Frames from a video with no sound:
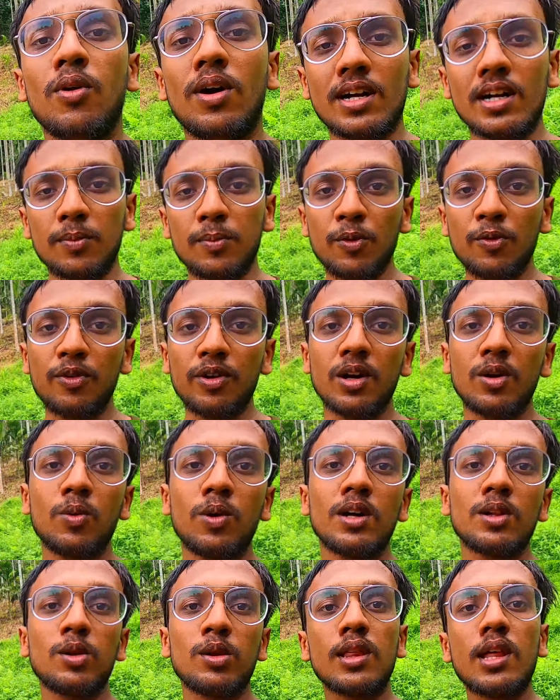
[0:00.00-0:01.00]
वाटरप्रूफ
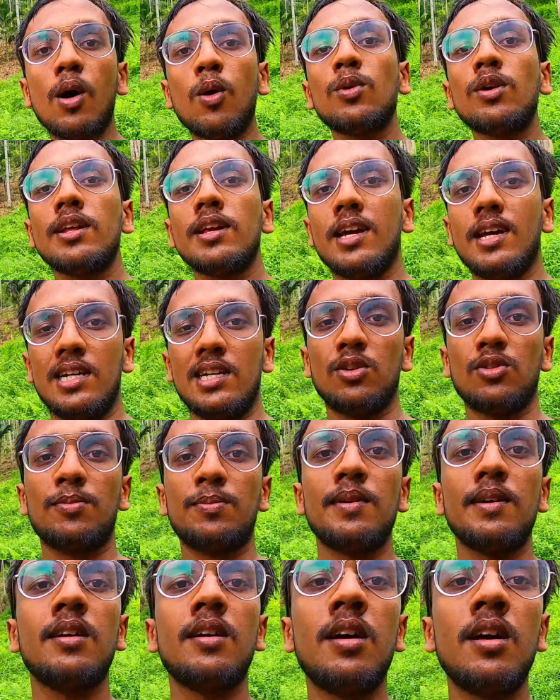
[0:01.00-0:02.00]
करूँगा तो साउंड नहीं आएगा
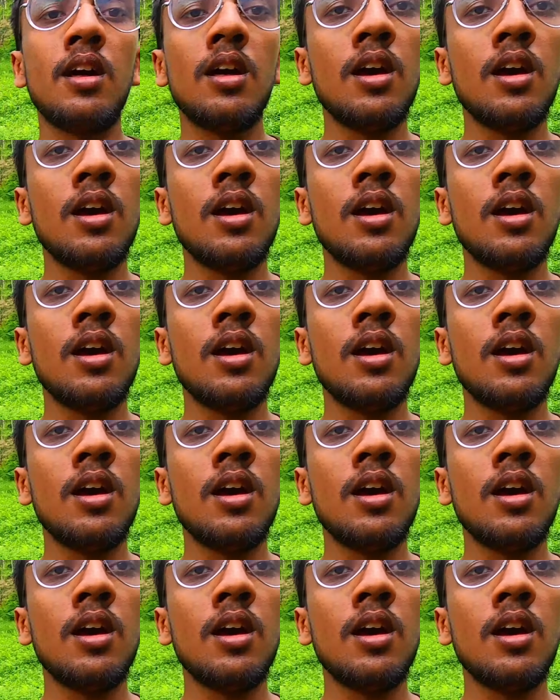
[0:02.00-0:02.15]
उसमें